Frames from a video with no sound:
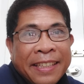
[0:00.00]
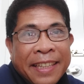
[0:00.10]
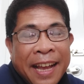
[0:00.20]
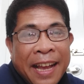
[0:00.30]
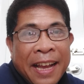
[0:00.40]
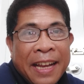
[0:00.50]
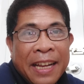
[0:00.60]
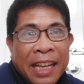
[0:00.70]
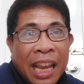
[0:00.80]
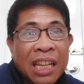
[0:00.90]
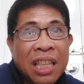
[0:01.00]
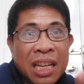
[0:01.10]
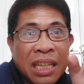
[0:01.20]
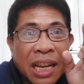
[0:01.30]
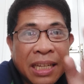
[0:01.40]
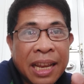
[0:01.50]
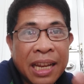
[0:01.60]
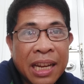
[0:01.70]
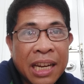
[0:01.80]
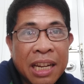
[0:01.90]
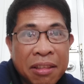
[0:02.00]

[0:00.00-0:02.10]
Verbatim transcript: Ah, it is intended.